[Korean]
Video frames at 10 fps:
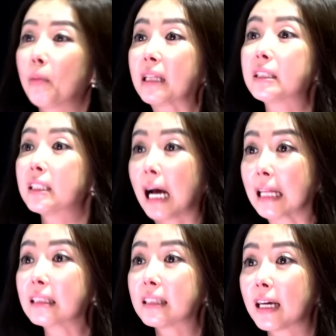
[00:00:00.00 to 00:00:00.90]
맞지가
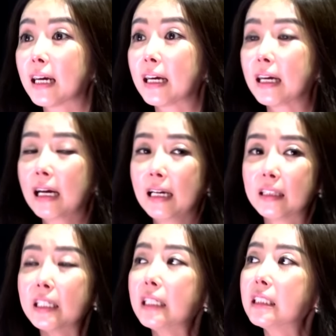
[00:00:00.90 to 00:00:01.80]
않은 게 음.
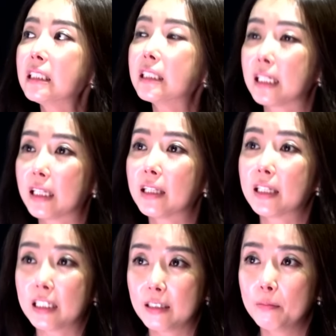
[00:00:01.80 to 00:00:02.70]
TNC
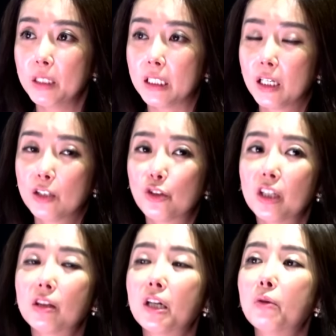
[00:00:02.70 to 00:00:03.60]
재단에 이미
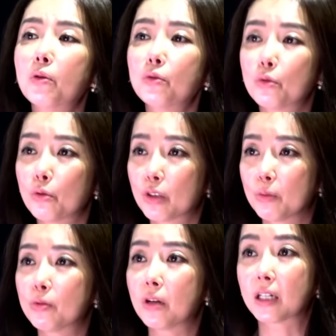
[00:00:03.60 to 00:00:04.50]
최태원으로
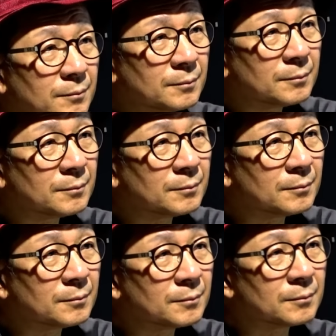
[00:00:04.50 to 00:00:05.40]
기부를 한 게
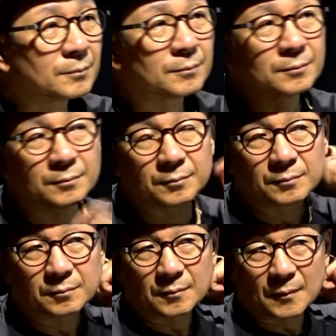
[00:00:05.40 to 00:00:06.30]
113억이 넘어요.
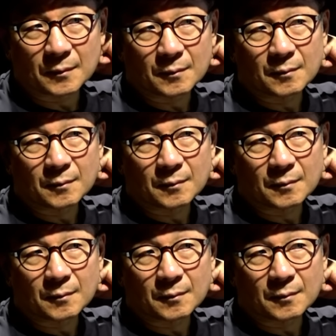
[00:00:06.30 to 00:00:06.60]
음. 집이